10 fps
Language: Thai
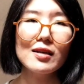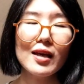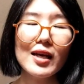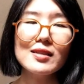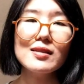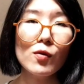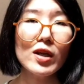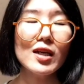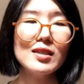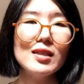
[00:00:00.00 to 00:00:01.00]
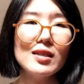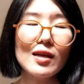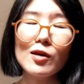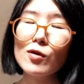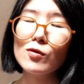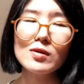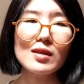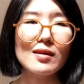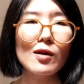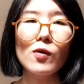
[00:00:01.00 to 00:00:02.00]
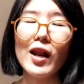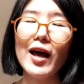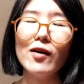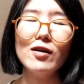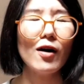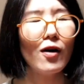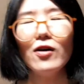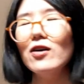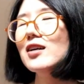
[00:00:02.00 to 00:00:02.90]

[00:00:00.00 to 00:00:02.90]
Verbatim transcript: แค่เสี้ยววินาทีฉันก็รู้สึกสนุกแล้วอ๋อ